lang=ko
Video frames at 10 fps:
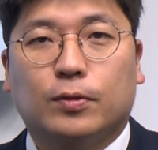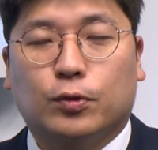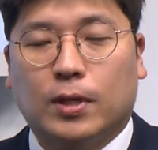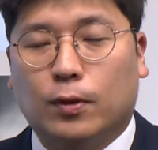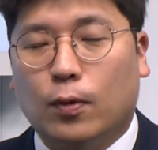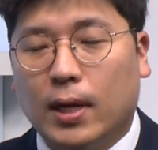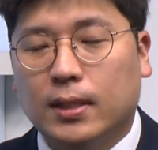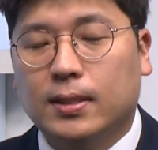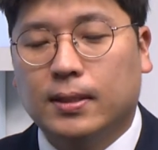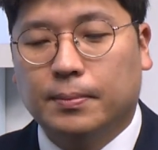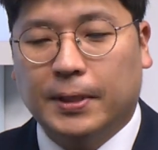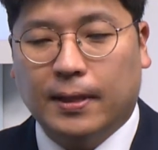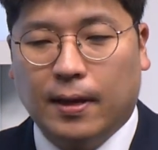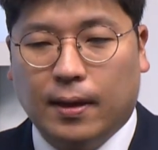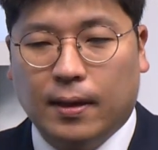네, 주가 네. 똑같은
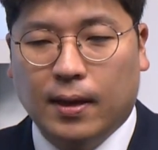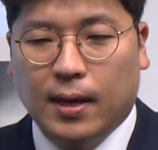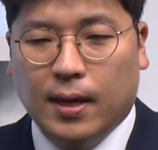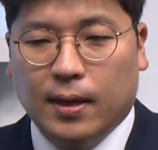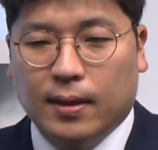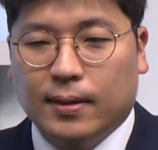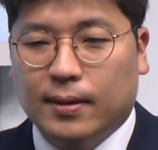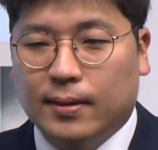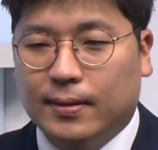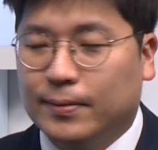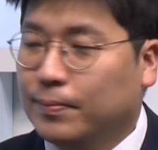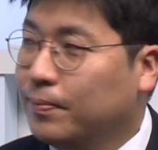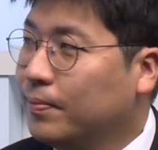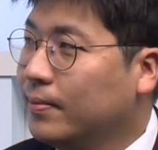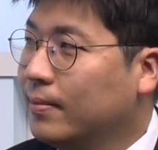흐름인데 강아지와
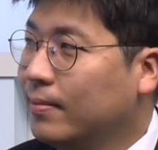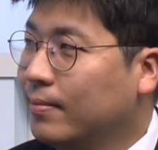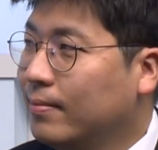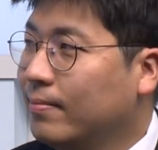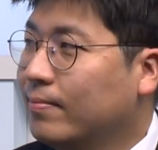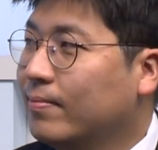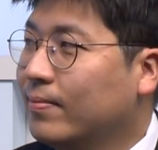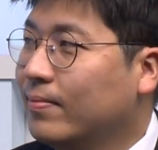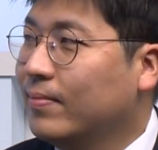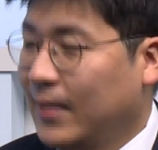산책하는 거를 비유를 했죠.